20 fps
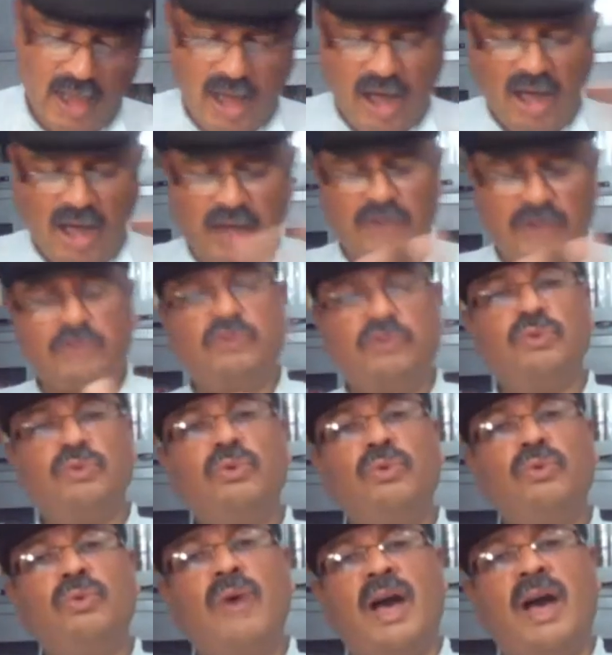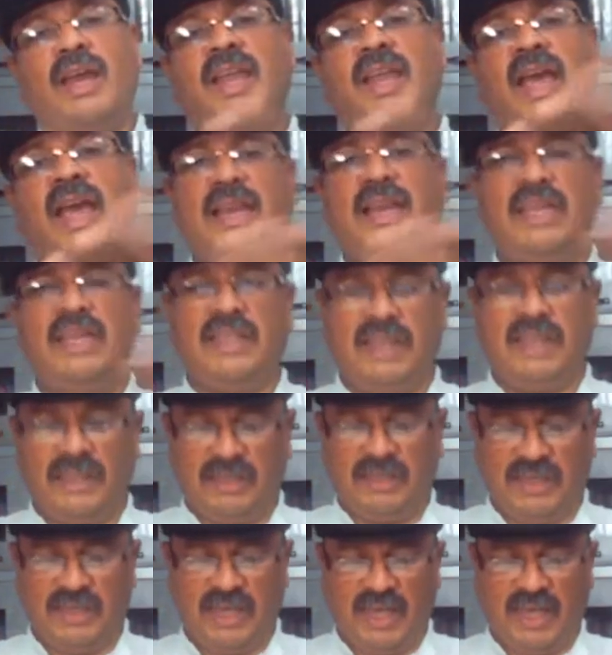हर सू हरियाली
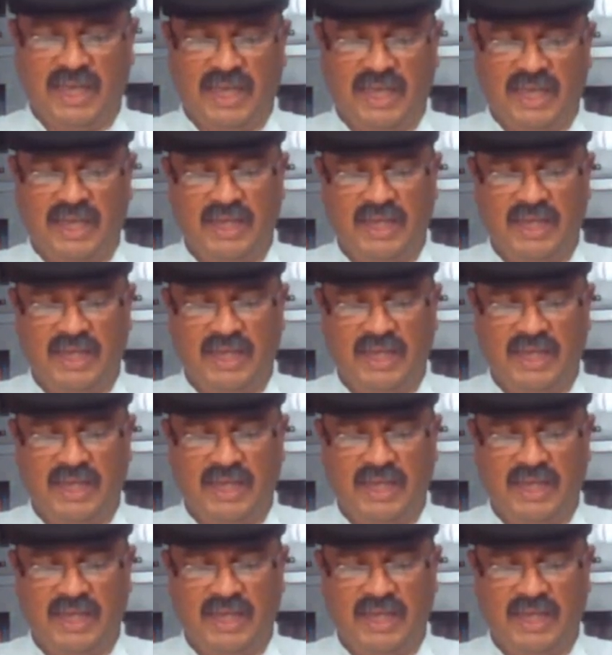देती है